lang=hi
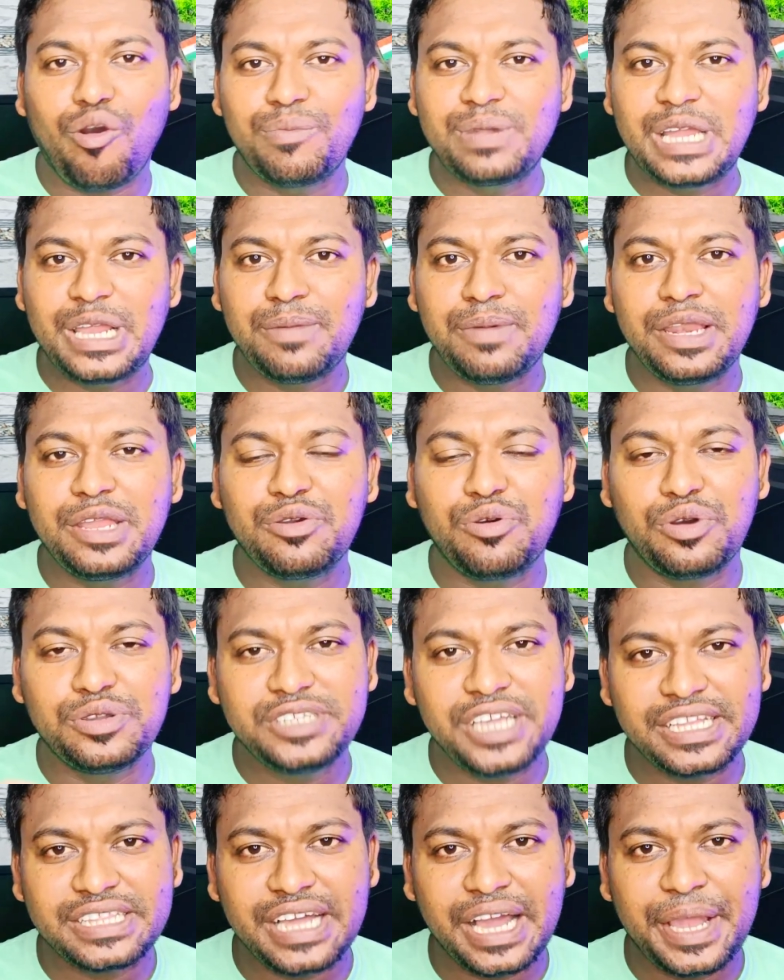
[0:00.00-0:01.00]
होम डिलीवरी हो
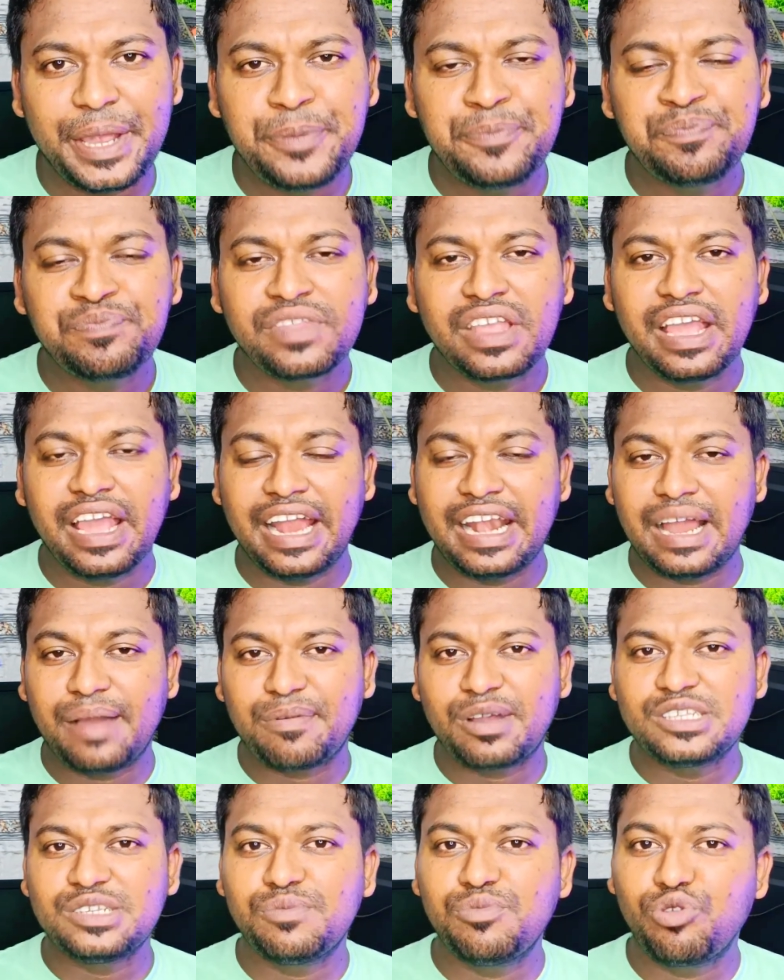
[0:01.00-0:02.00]
जाता है एंड
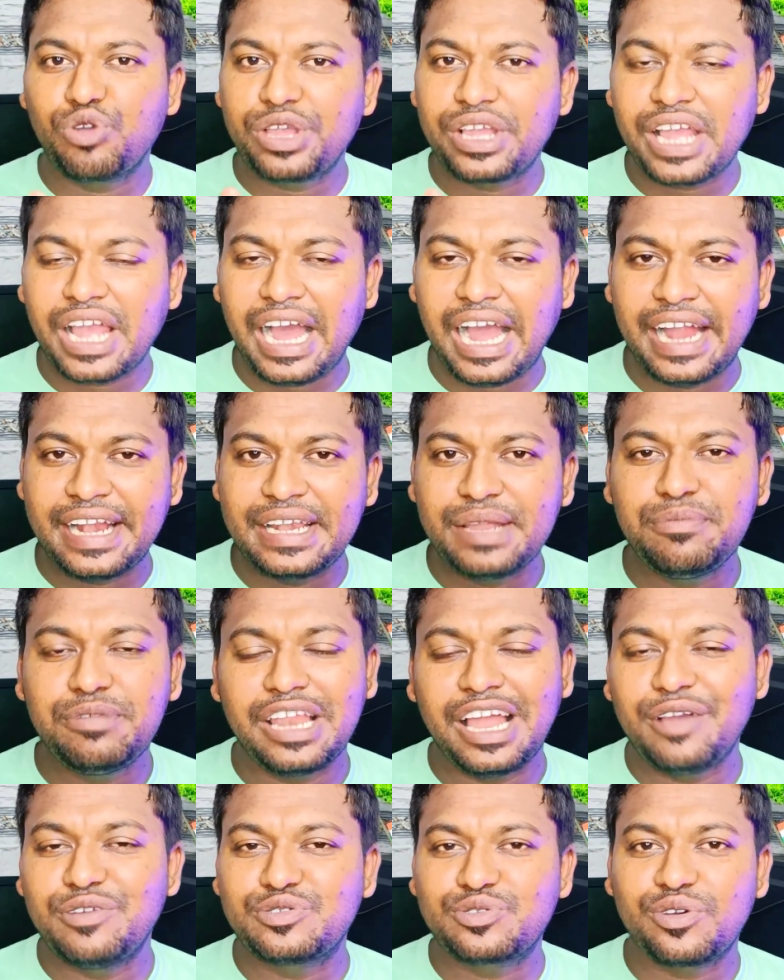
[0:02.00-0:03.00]
आपका जो बुकिंग आईडी
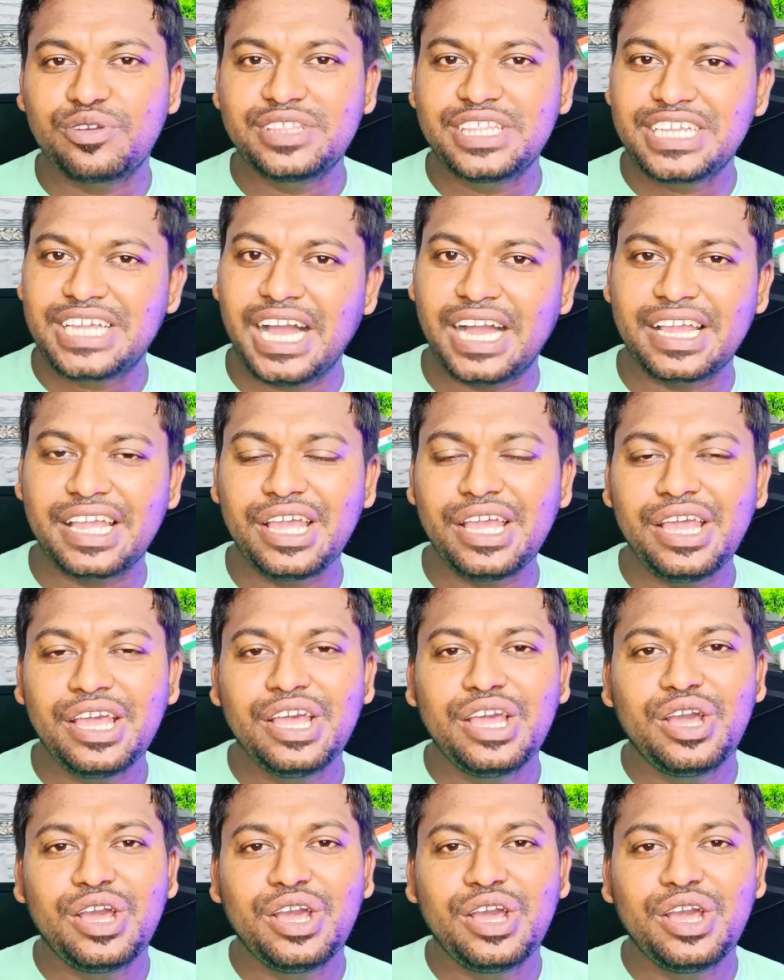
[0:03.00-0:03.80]
मिला है उसको दिखा के